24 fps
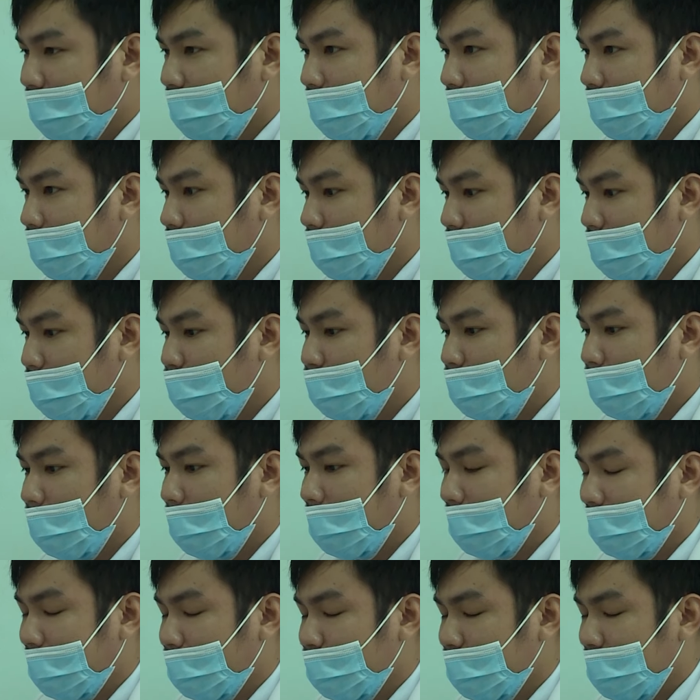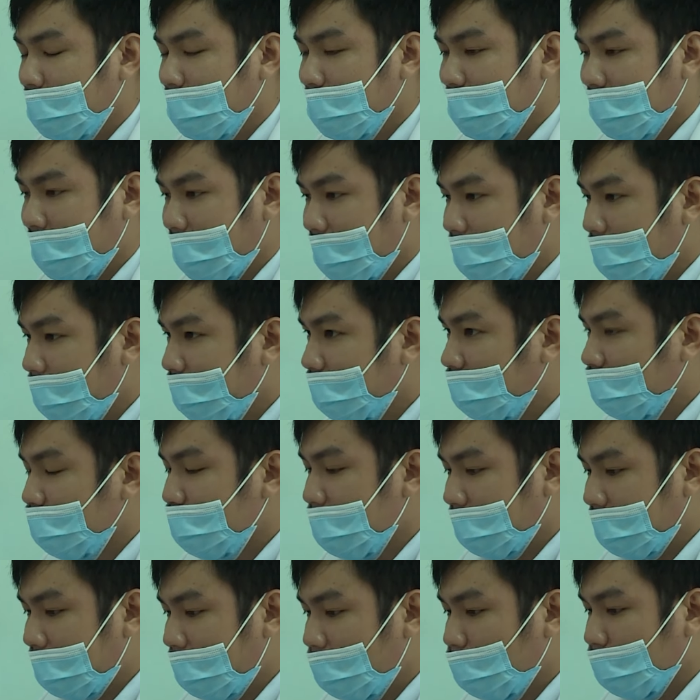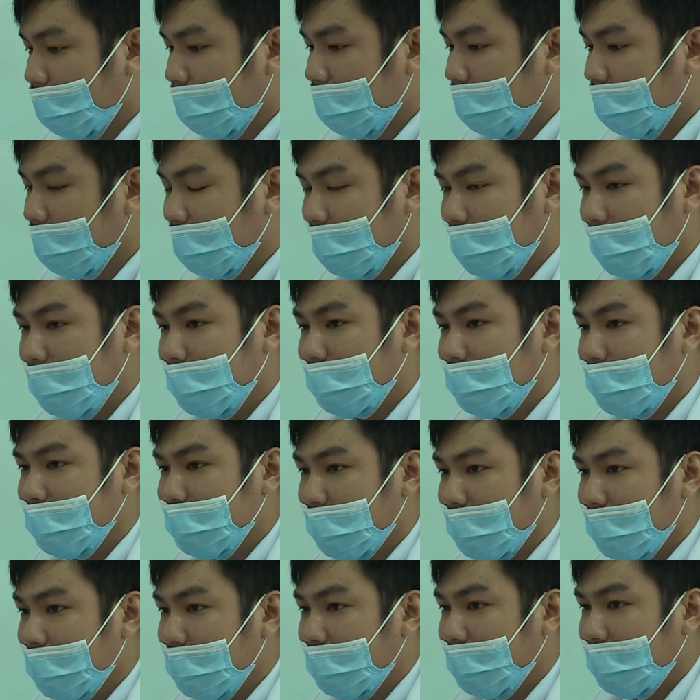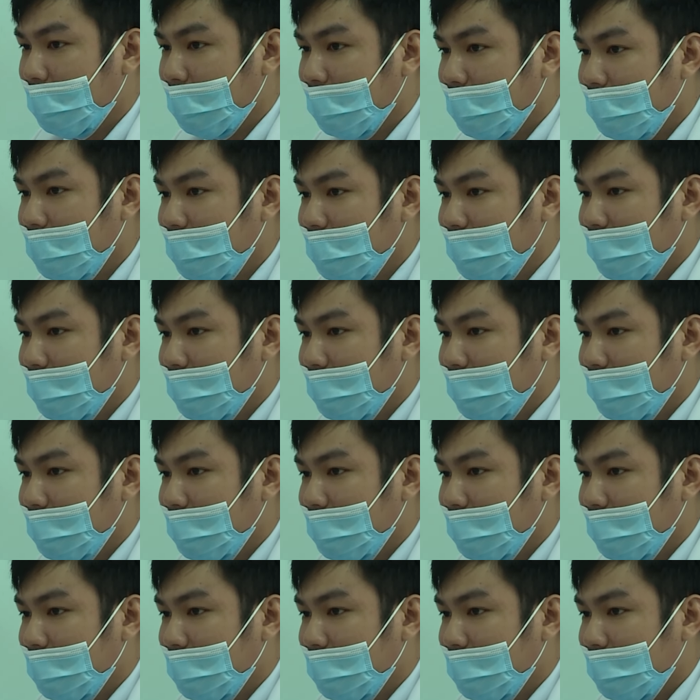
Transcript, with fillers: thì nếu có các triệu chứng nhẹ ngay từ ban đầu thì nên đến cơ sở y tế